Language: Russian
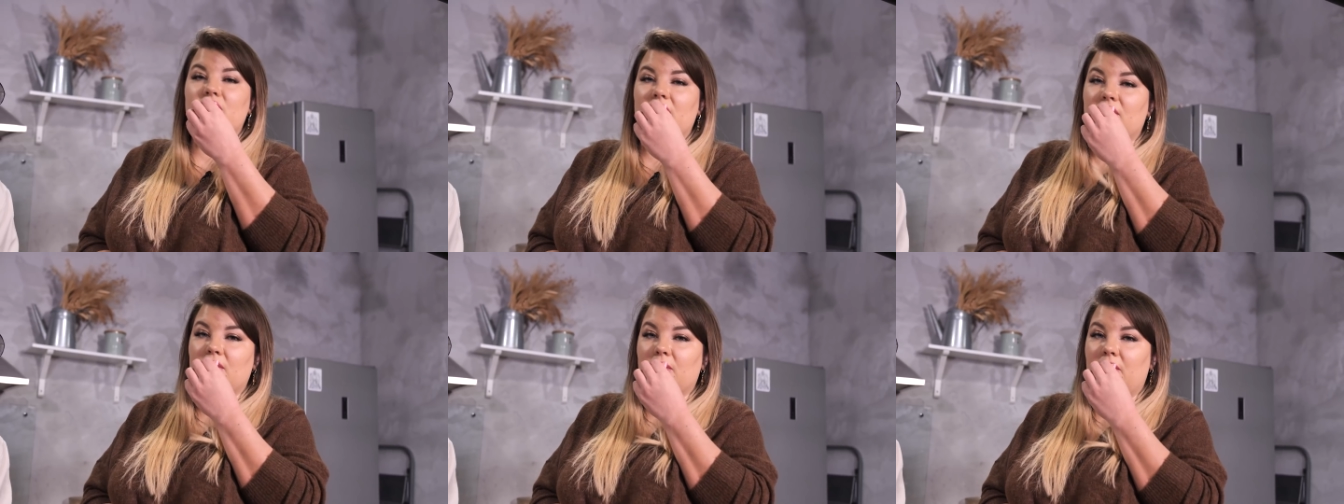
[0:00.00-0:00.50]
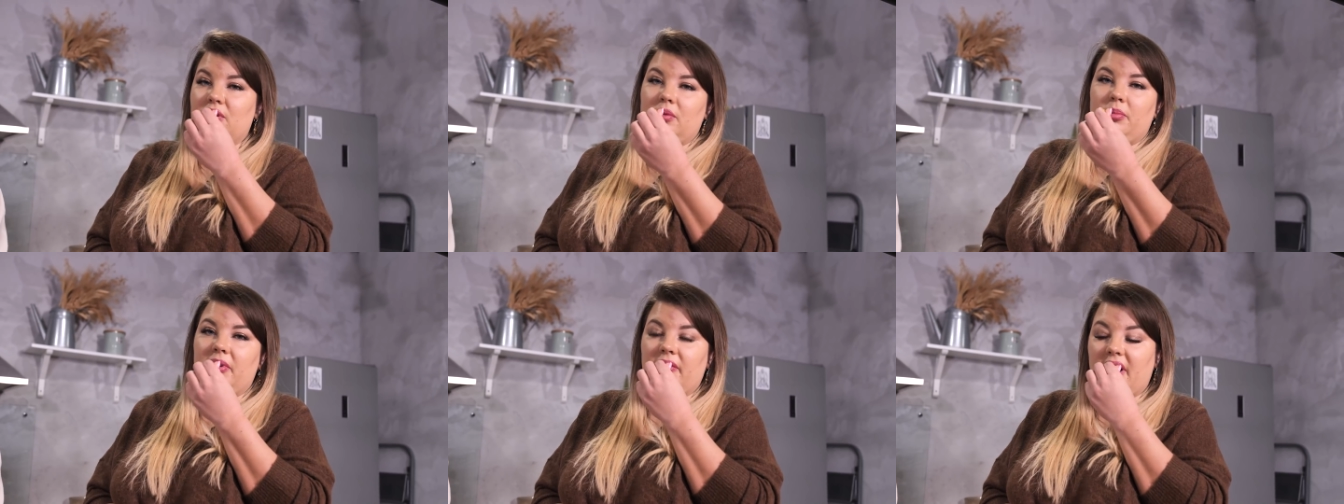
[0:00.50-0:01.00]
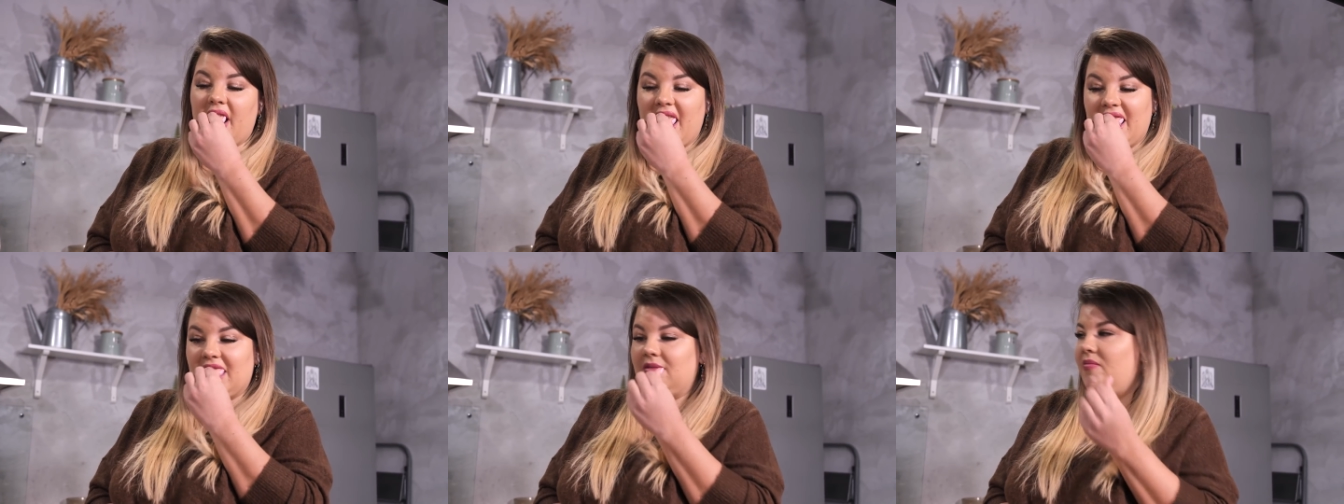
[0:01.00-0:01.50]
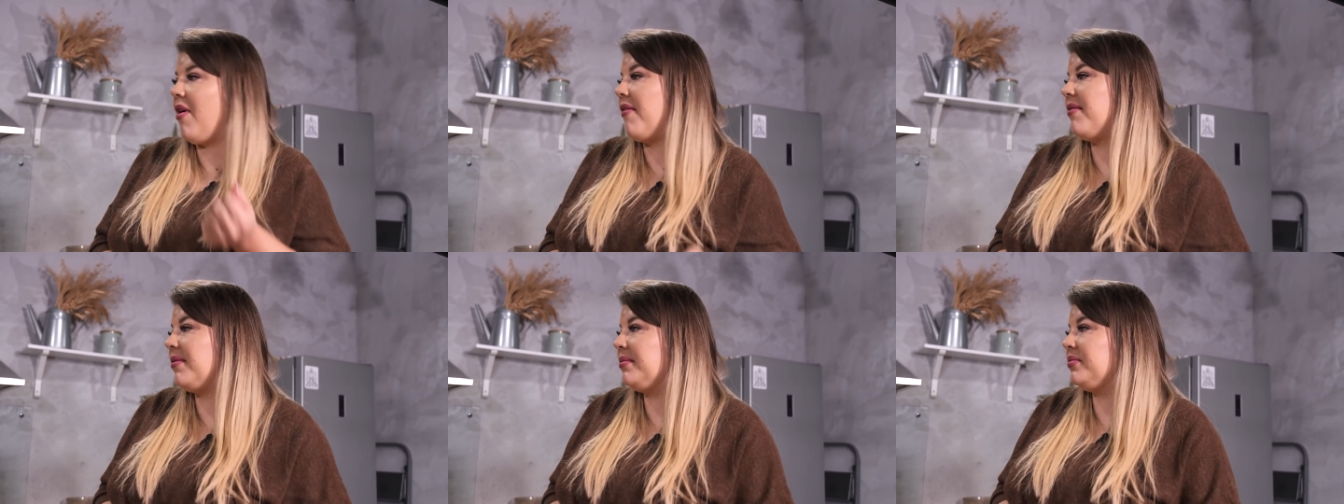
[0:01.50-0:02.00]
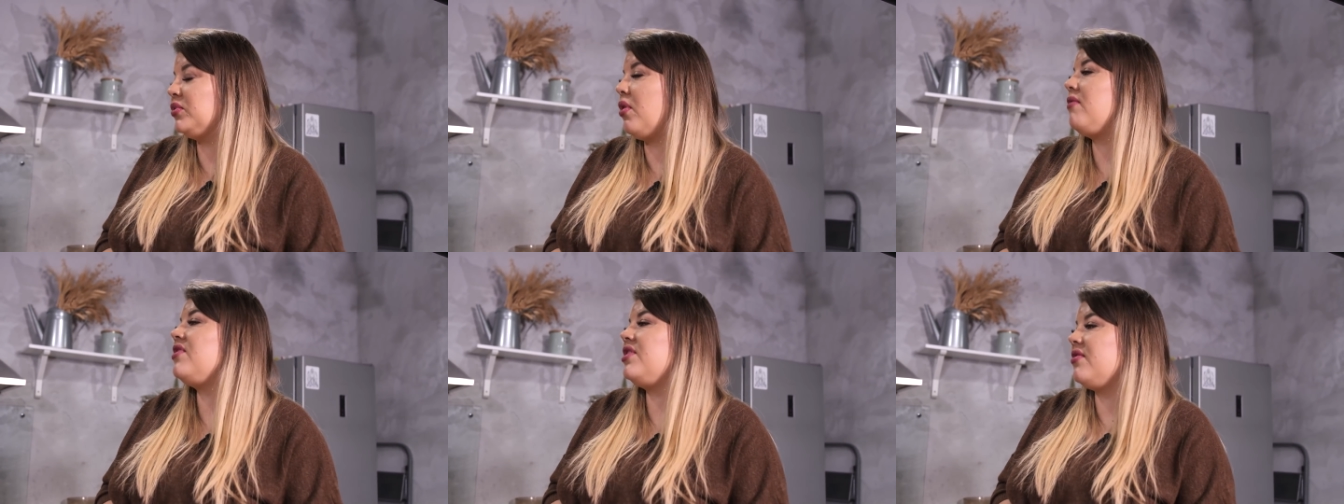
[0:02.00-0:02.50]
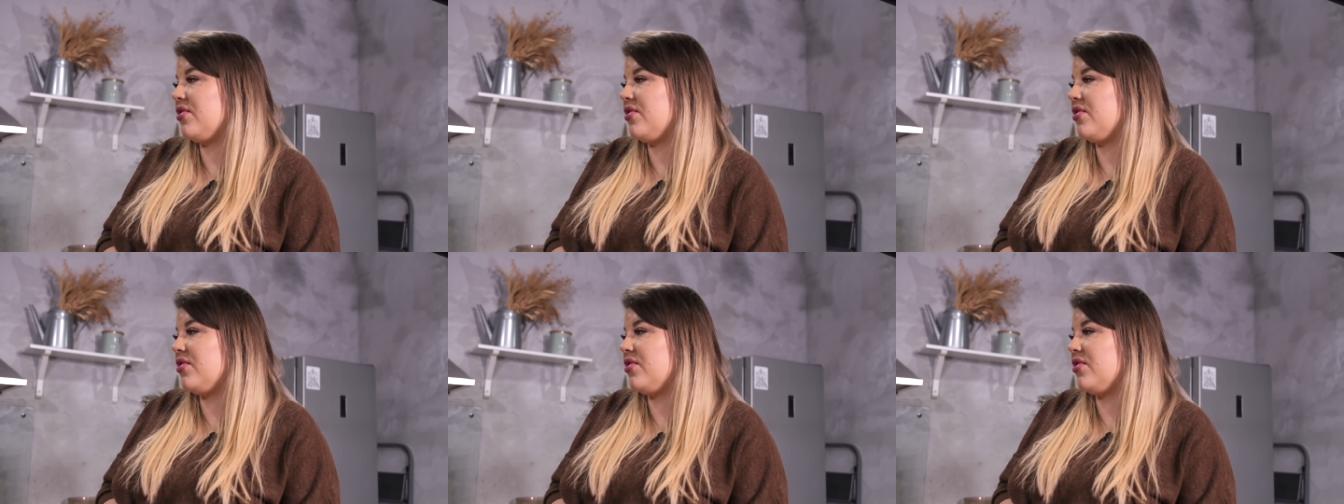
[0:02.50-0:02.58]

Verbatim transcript: человеку? Ему вообще плевать. А он везде